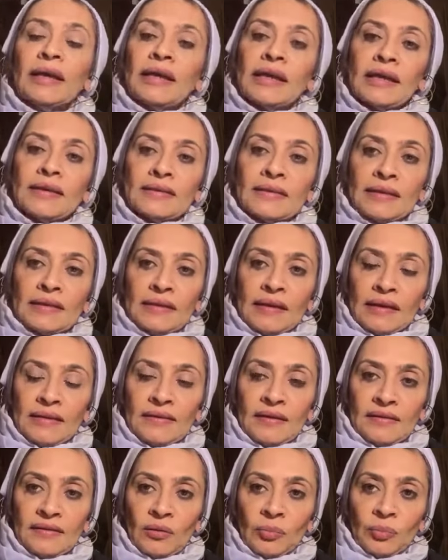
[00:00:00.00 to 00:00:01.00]
कितनी
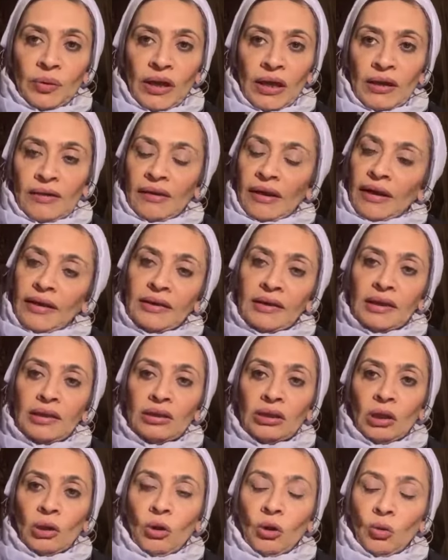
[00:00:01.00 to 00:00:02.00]
तेज़ी से फैल रहा है
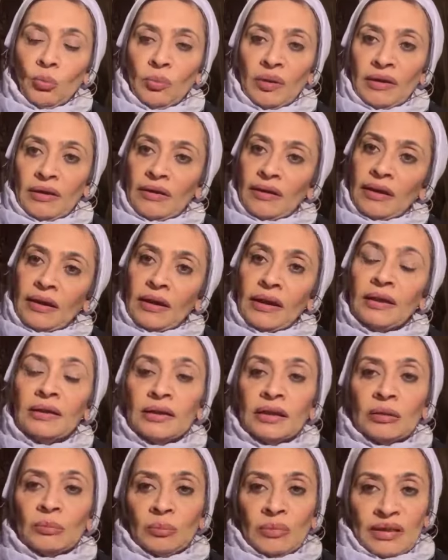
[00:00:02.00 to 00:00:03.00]
कितने लोग मर रहे
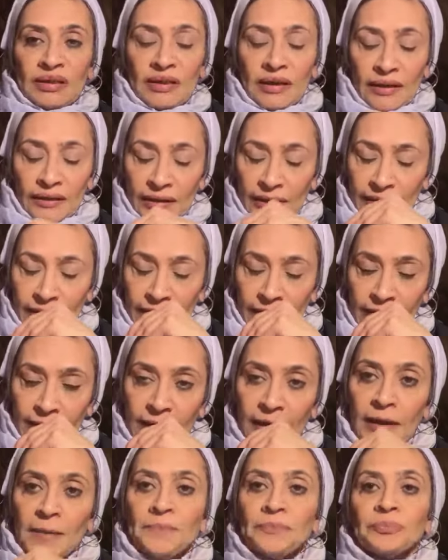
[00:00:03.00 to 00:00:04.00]
हैं मीडिया का कह
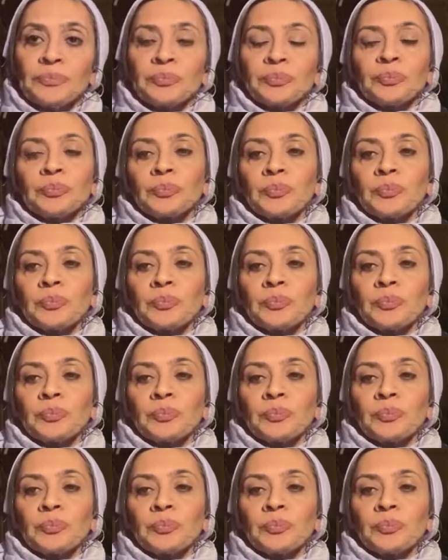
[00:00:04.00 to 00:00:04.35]
रहा है